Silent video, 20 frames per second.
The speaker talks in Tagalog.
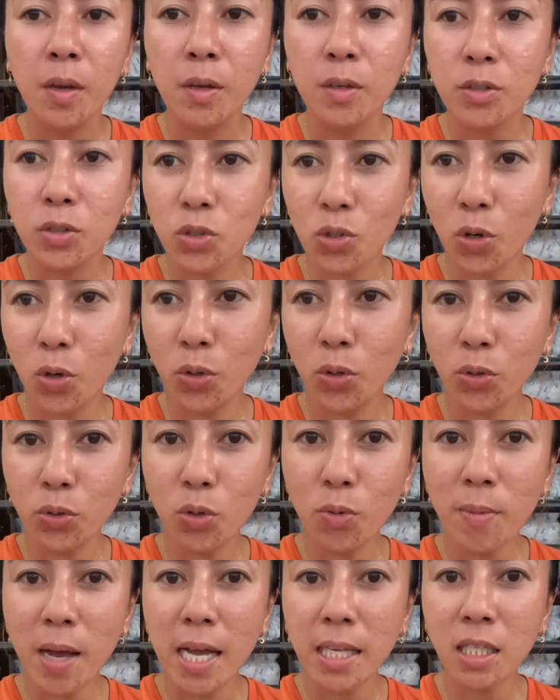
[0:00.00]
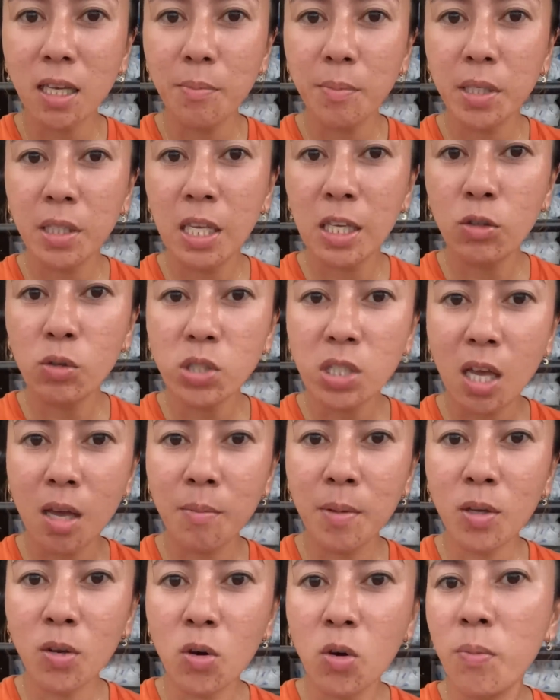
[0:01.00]
So, nung dumaan kami dito,
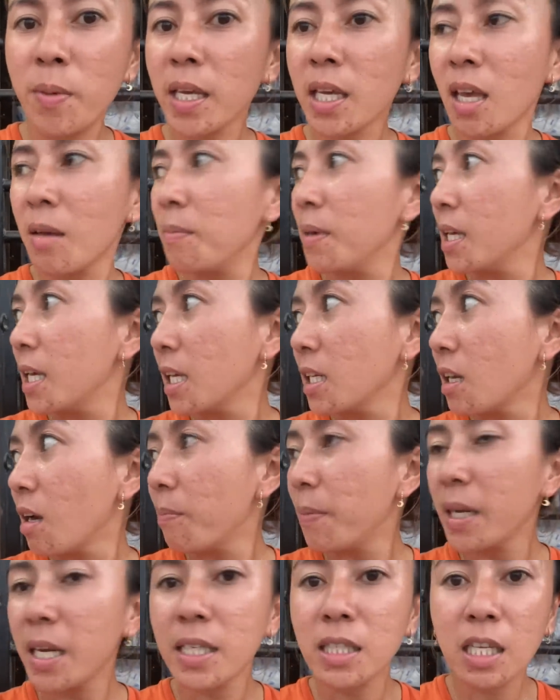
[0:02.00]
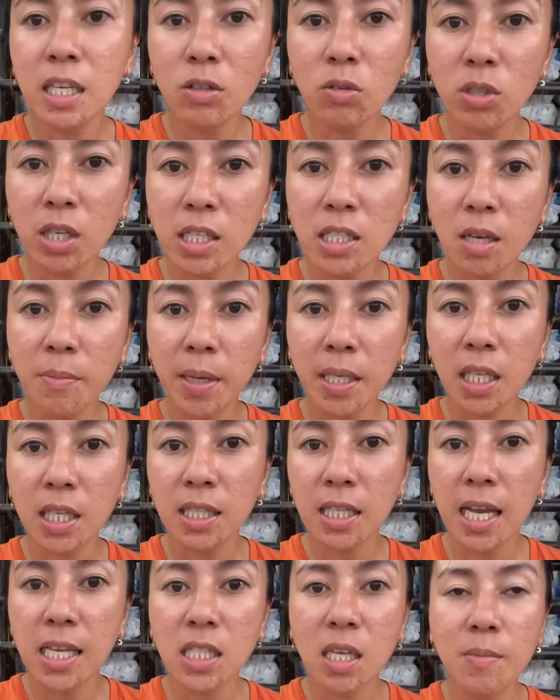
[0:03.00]
sabi ko, may kaibigan ka pala dito na isa may
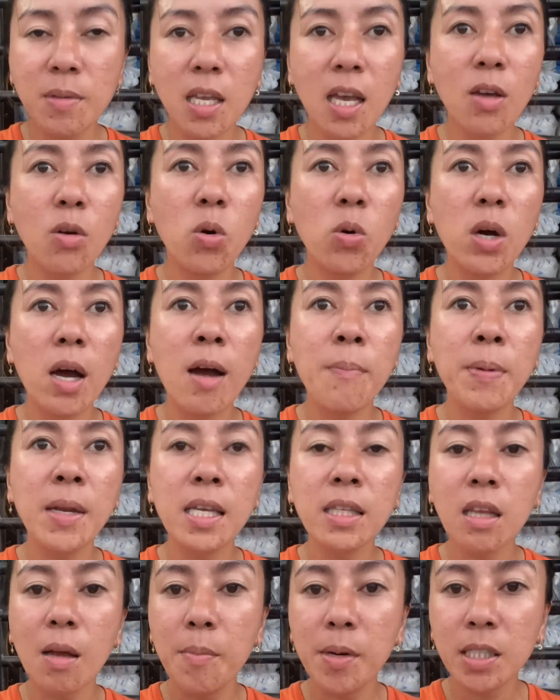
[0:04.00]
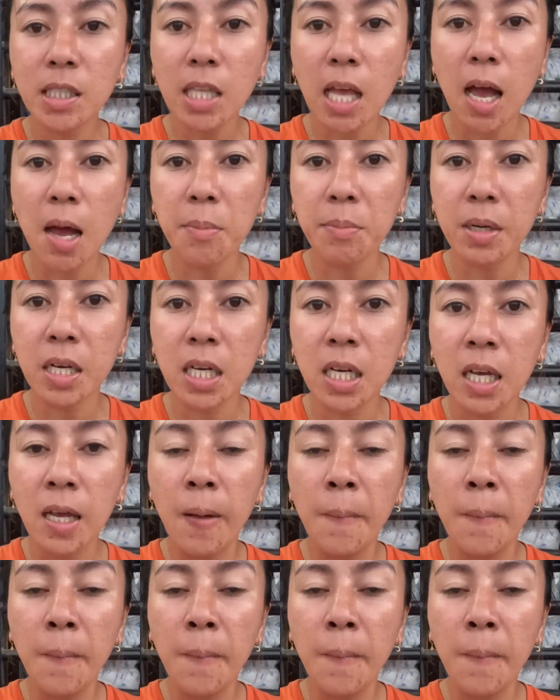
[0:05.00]
tindahan. Sabi niya, oo nga pala, tabang tama.